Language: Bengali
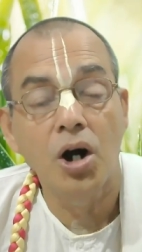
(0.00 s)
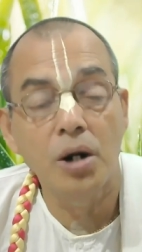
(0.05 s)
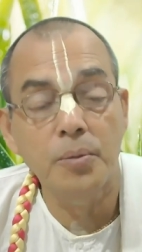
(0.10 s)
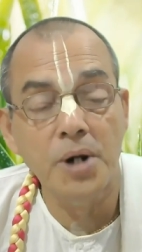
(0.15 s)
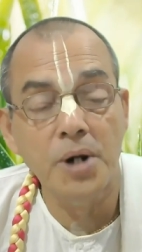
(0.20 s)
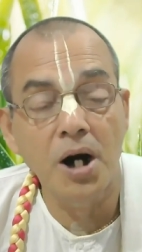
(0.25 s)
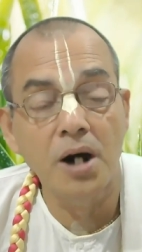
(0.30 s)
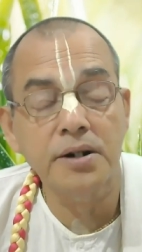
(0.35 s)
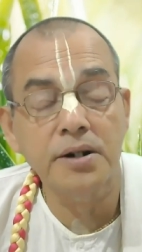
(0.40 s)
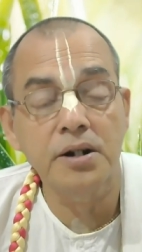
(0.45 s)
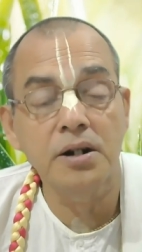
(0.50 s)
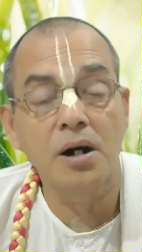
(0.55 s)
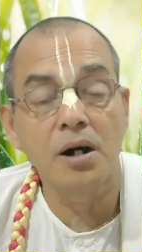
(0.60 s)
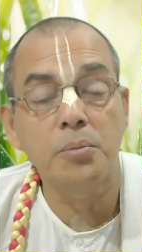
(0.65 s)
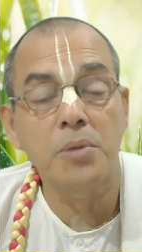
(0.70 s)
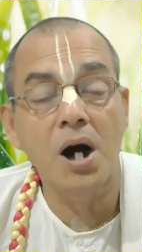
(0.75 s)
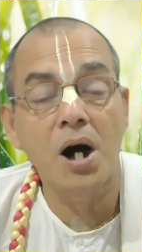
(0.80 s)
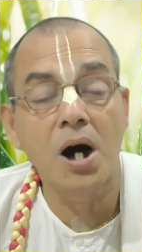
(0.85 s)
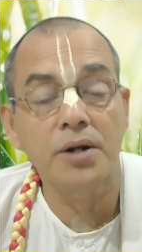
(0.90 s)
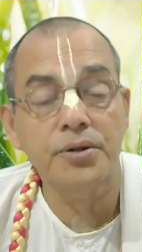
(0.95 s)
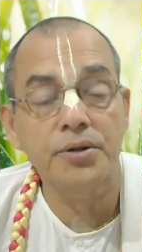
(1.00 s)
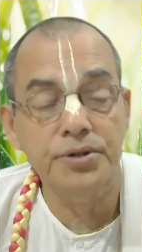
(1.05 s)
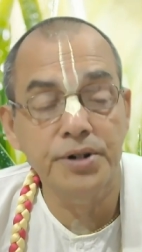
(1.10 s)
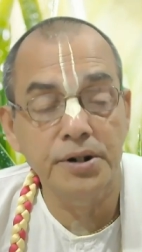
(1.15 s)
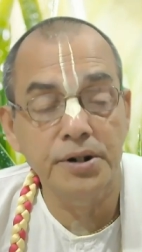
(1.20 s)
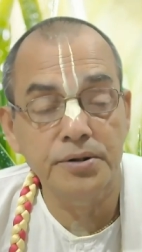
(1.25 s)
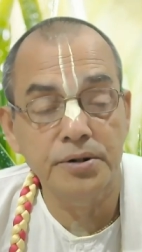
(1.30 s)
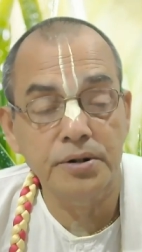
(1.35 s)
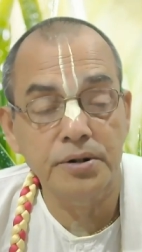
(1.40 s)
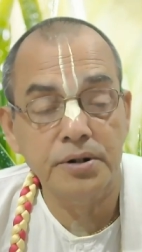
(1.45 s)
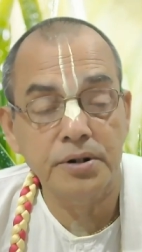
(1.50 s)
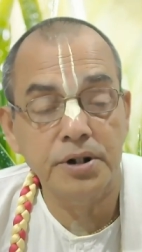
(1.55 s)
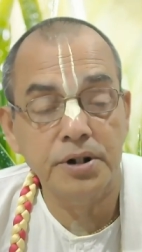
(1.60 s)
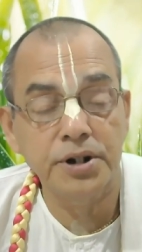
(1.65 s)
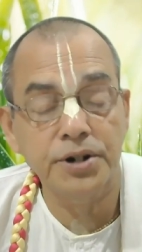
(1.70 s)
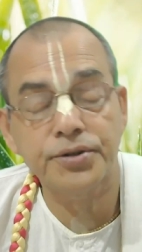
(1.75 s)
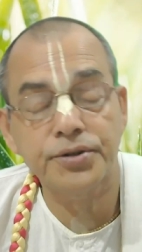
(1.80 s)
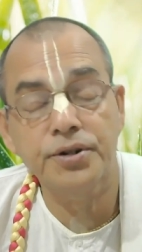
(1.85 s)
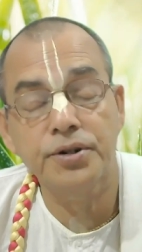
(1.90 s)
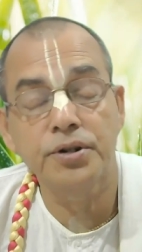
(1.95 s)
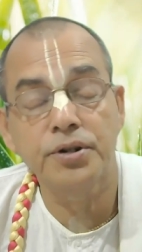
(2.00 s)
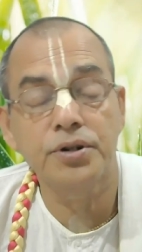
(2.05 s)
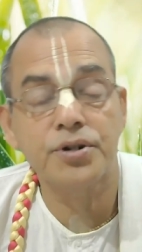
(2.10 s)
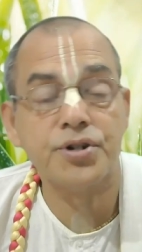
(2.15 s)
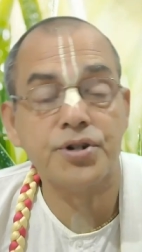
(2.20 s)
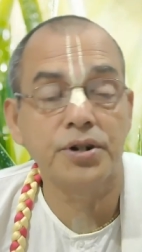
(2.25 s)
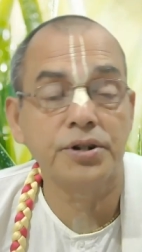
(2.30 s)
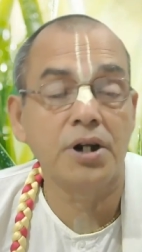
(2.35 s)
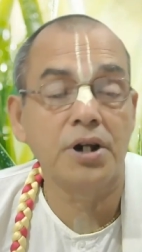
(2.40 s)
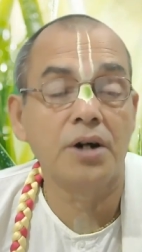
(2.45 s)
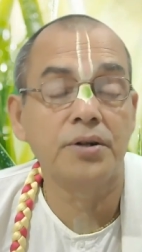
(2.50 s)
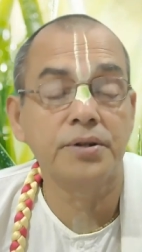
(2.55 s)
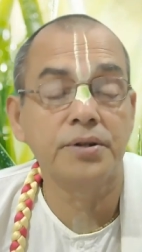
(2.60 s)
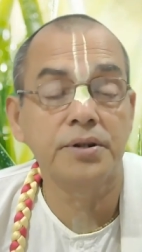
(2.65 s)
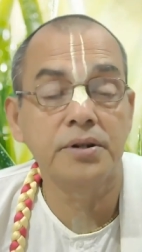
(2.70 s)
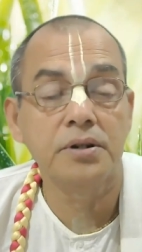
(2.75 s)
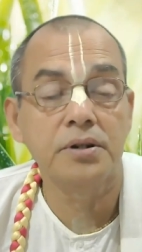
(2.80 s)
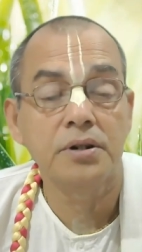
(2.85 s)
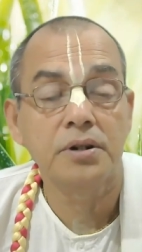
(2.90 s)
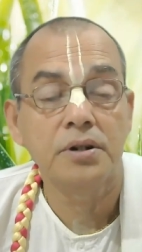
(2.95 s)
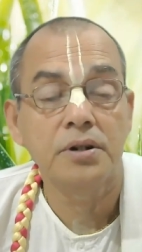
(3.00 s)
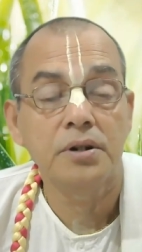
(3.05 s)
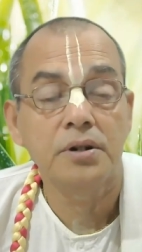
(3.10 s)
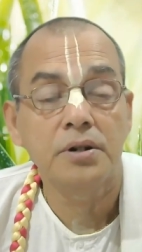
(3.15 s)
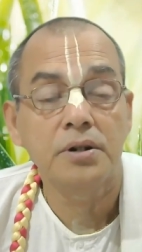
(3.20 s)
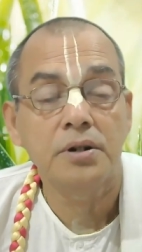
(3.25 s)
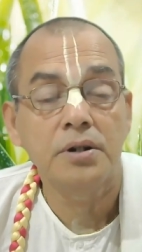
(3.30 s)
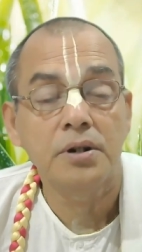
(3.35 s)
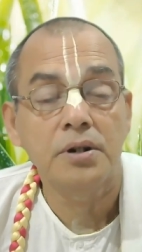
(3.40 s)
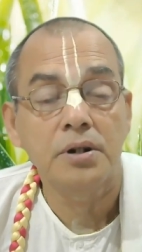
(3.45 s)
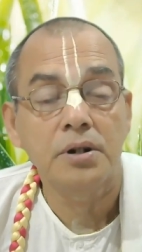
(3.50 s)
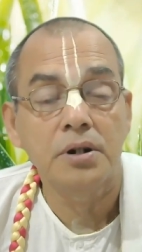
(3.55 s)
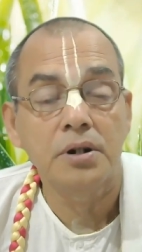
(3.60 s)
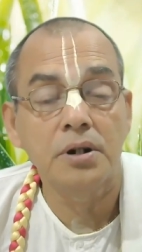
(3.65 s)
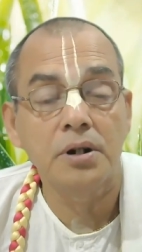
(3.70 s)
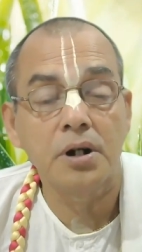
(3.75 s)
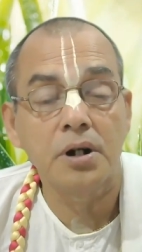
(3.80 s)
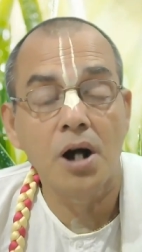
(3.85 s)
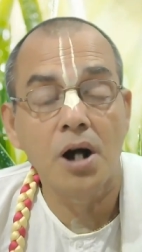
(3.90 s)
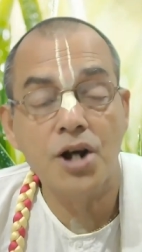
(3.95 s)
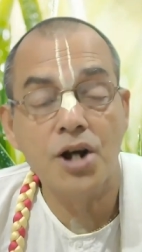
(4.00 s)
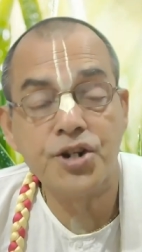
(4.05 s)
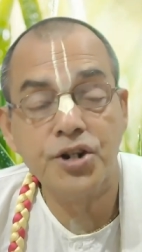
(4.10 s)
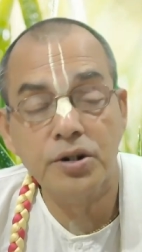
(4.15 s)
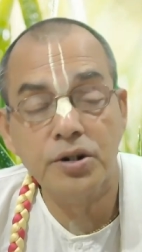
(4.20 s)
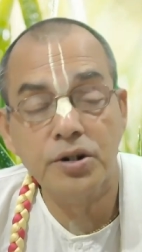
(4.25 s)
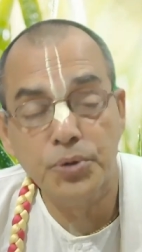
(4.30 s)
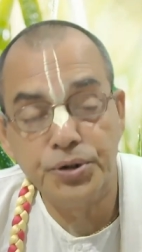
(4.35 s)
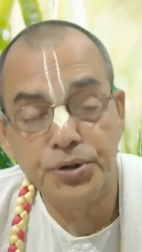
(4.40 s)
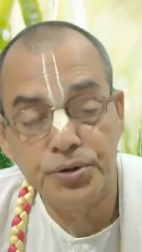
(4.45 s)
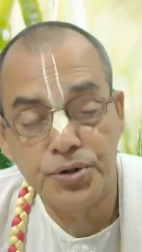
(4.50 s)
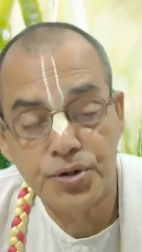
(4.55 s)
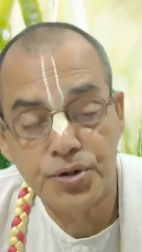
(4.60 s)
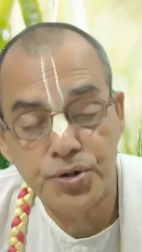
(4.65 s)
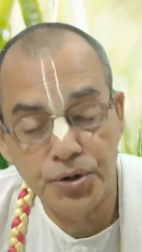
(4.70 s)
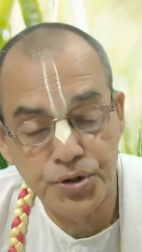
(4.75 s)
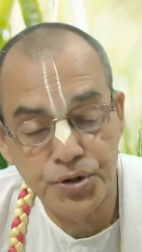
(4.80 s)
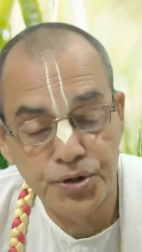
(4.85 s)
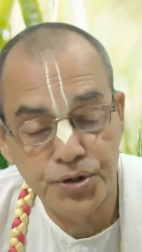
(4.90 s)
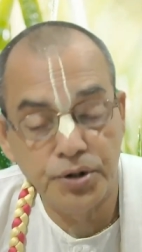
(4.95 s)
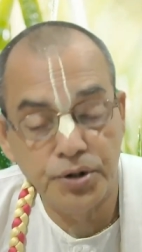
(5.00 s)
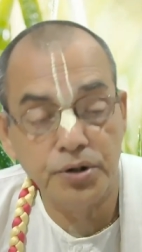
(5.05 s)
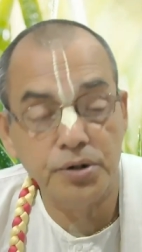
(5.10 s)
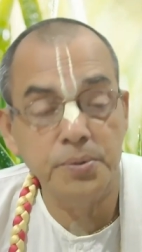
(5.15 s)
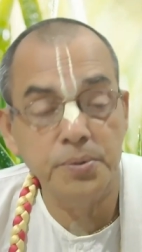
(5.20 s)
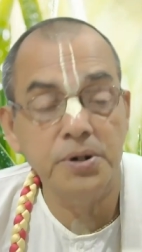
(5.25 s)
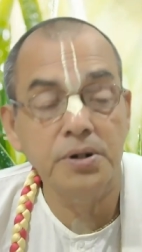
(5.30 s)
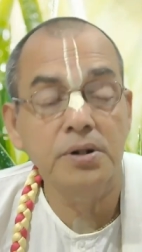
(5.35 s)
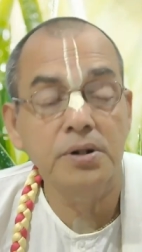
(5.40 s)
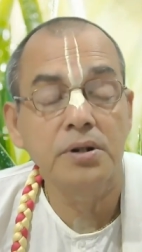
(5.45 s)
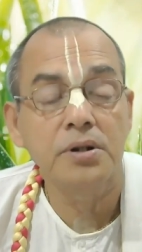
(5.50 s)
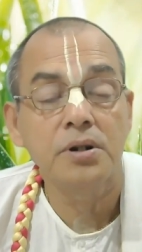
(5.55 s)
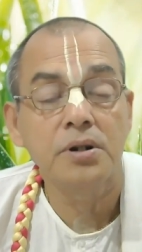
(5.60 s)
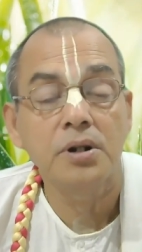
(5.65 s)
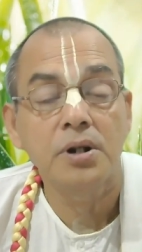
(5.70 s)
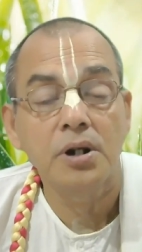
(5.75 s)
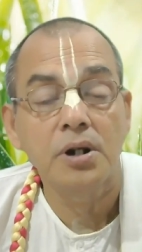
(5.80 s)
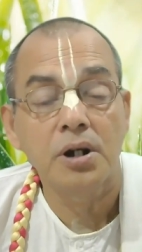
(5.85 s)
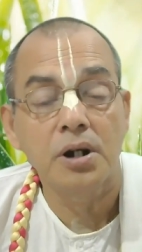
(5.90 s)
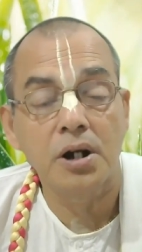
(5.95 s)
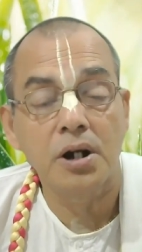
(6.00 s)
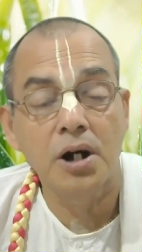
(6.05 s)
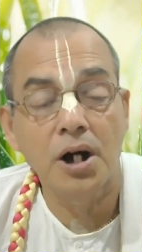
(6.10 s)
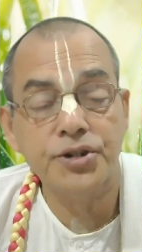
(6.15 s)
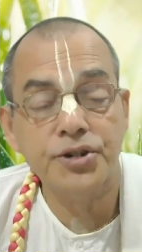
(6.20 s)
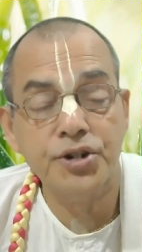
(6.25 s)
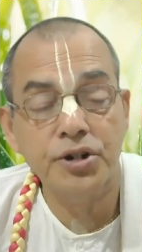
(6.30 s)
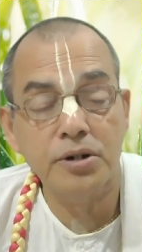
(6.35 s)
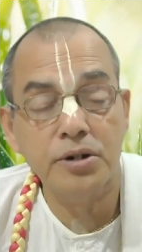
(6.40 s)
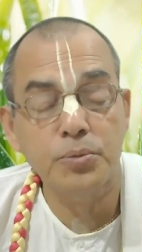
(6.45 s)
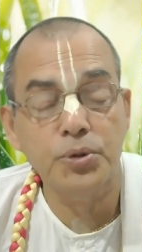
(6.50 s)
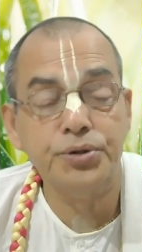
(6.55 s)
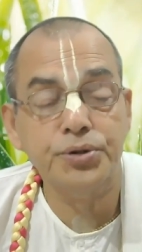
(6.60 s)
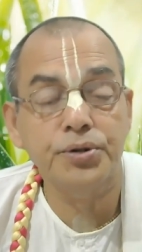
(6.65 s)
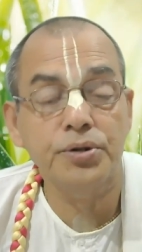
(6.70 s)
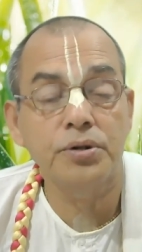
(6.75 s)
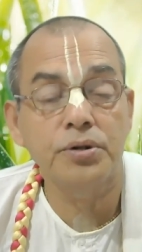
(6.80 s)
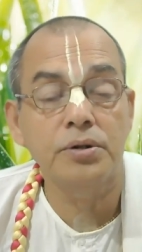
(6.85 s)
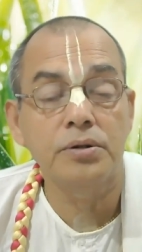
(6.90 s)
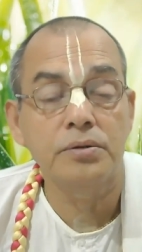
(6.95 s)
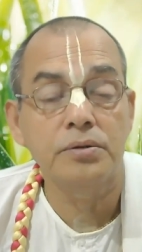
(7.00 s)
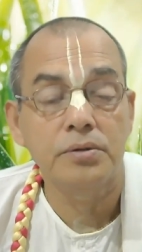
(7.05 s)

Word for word: আমানিনা মান দেন কীর্তনীয় সদা হরি হ্যাঁ, ঘাসের মতো সহ্য করবে গাছের মতো